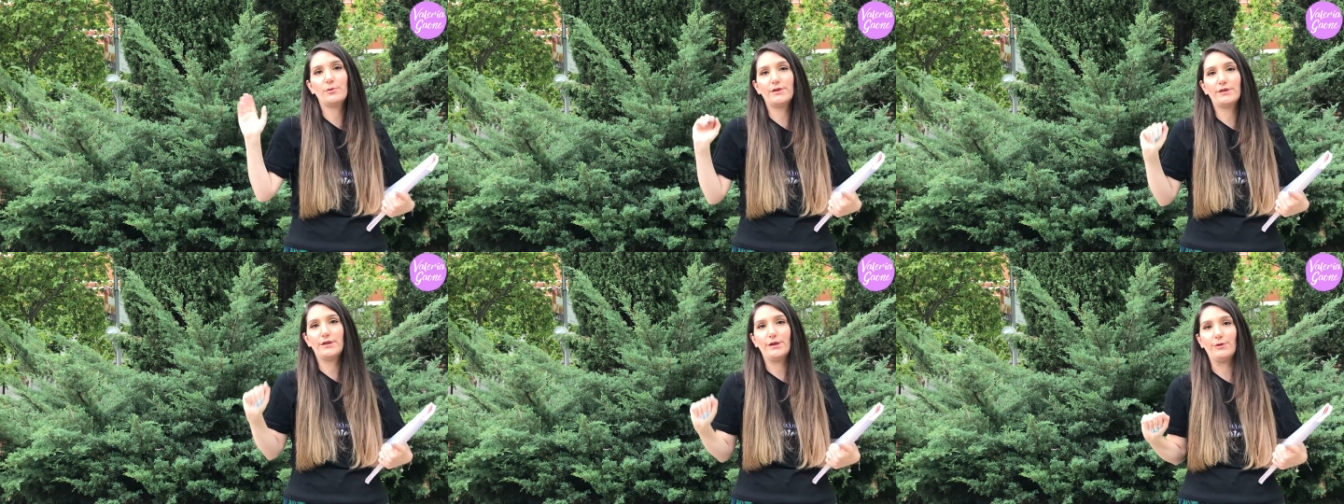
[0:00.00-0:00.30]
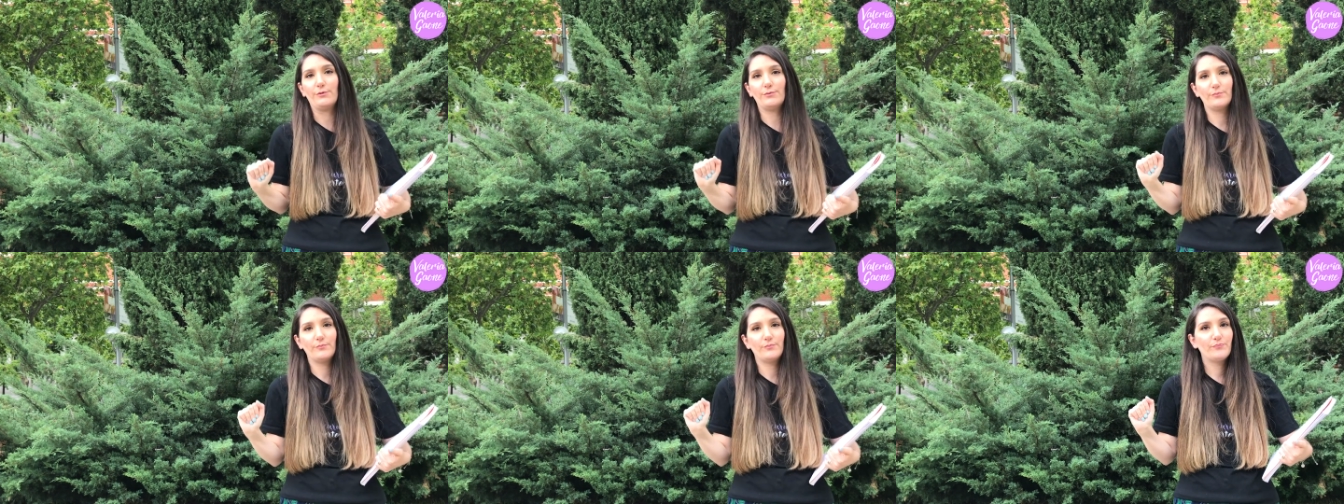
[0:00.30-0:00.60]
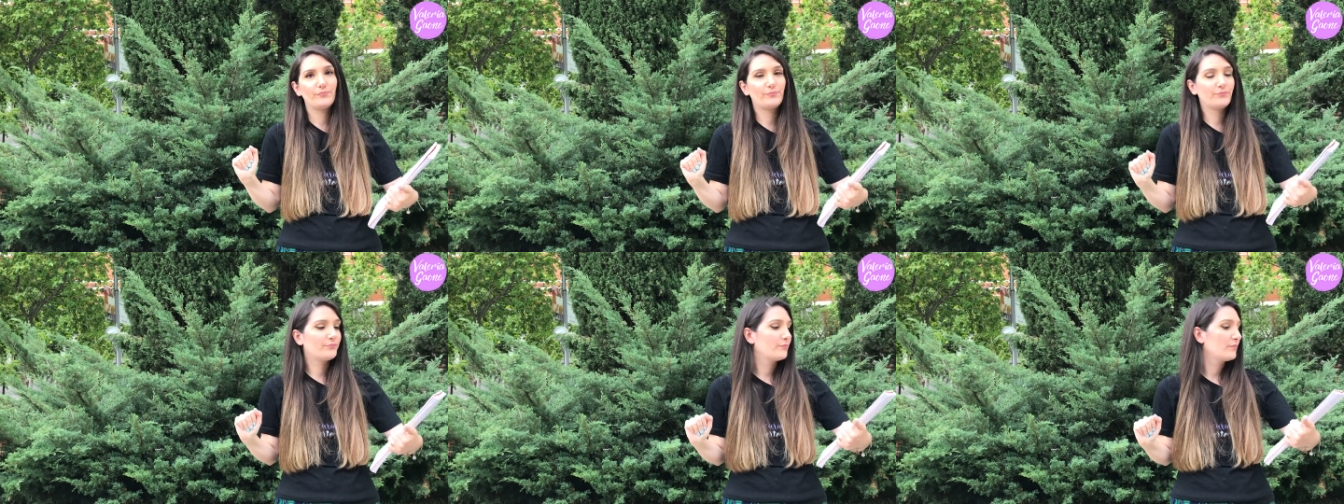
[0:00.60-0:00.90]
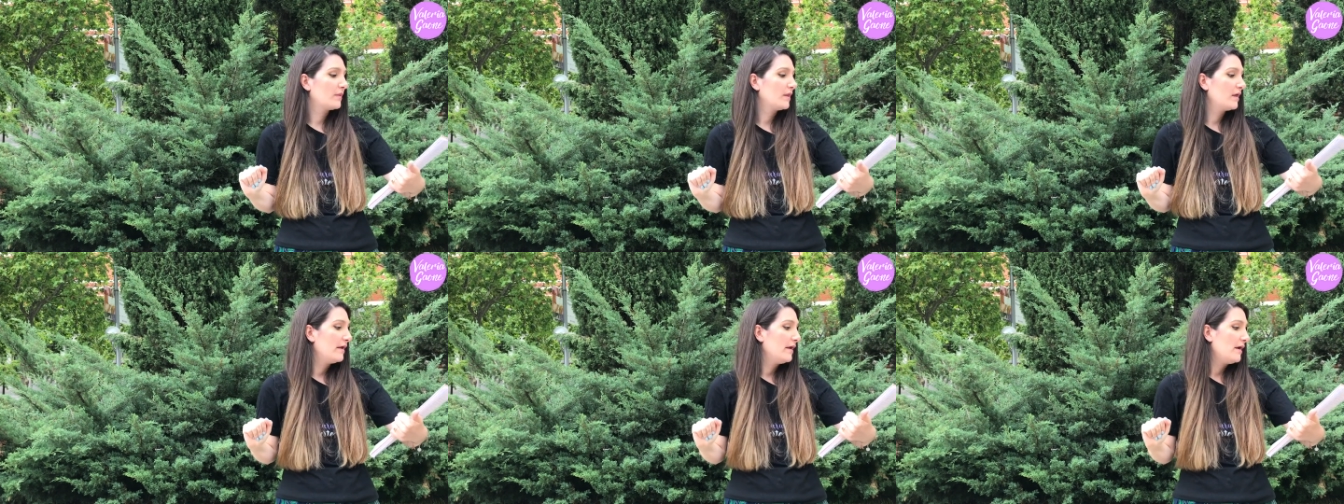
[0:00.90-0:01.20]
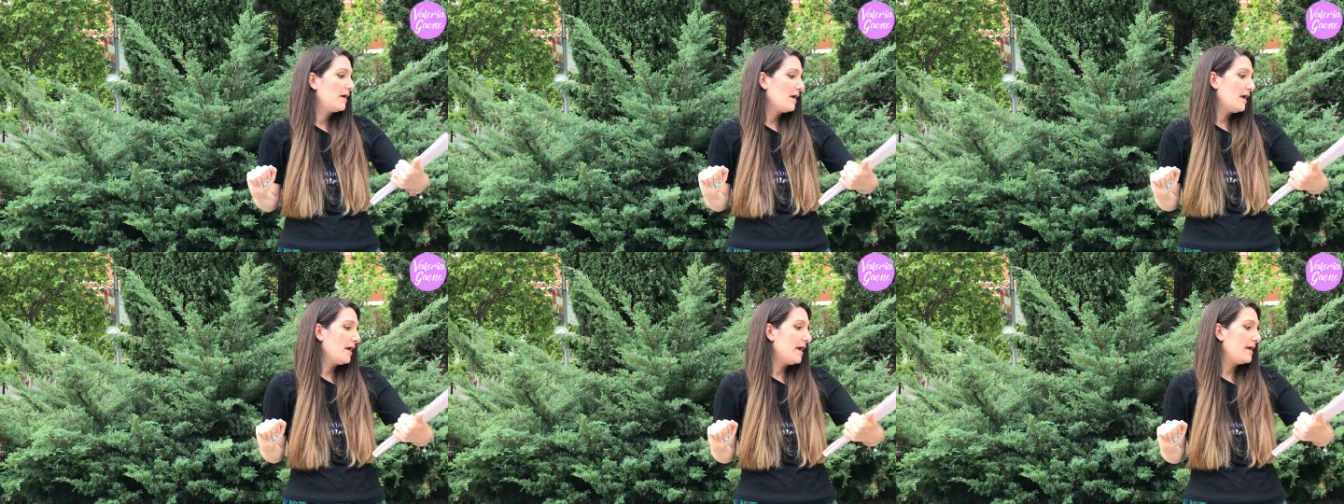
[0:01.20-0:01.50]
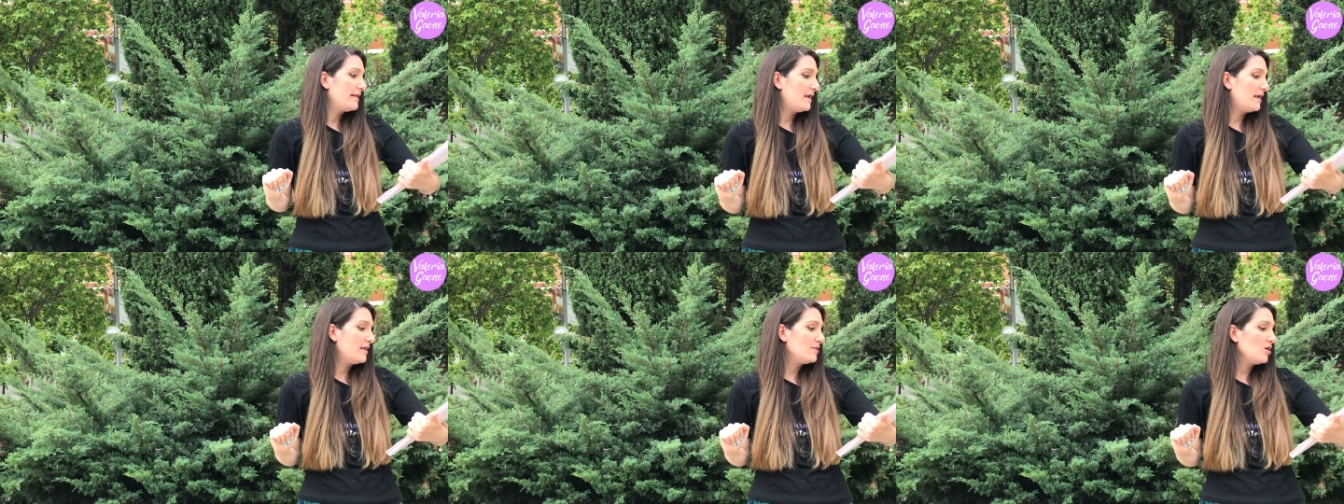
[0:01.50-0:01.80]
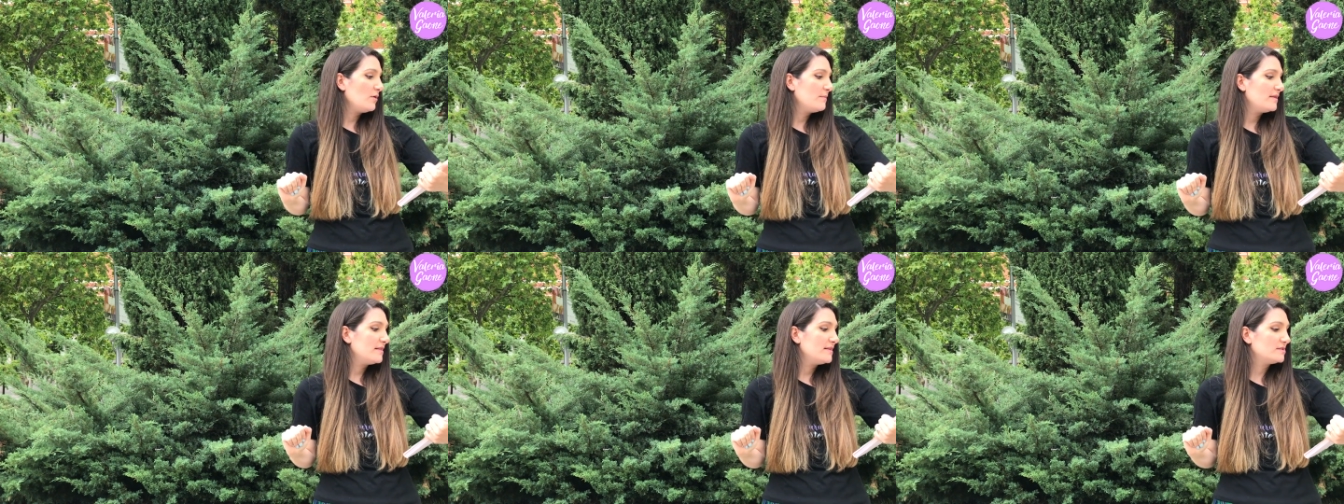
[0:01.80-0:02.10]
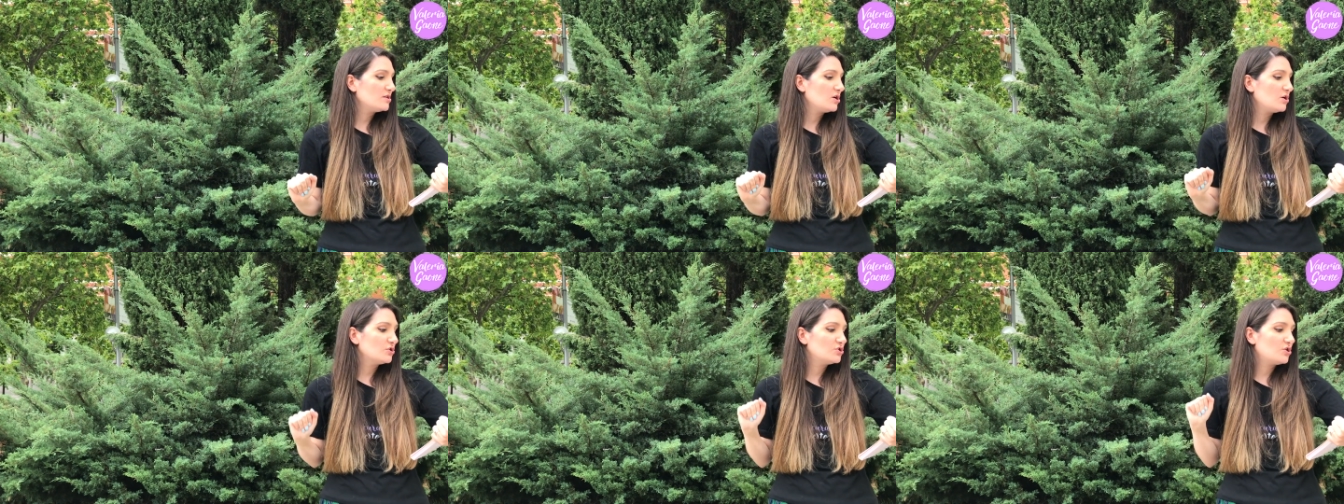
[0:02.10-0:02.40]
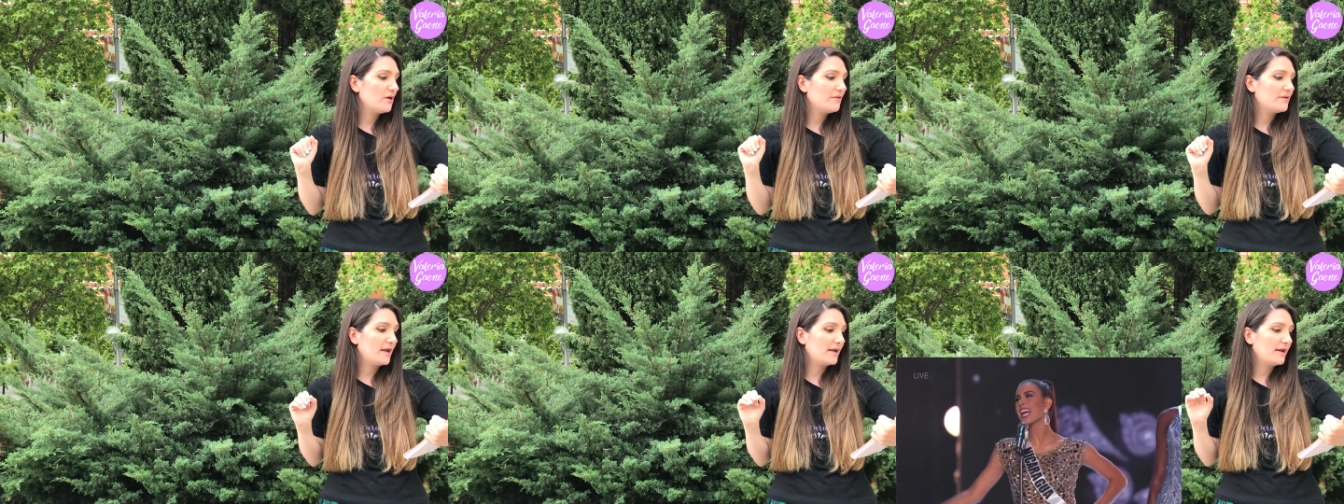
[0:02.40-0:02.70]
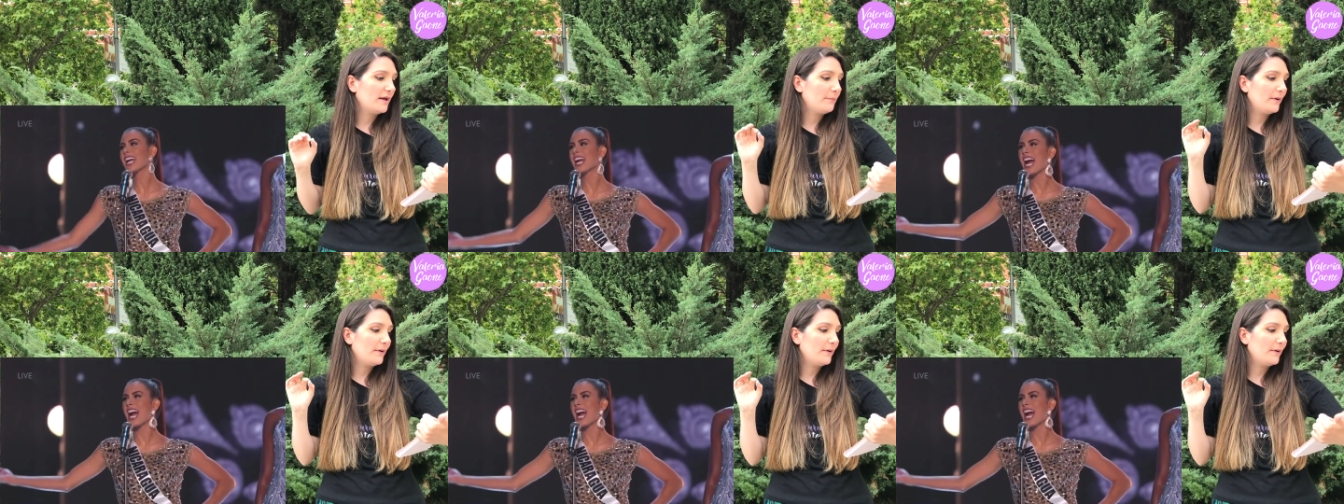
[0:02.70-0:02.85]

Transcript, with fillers: vestidos. En el año 2018, Adriana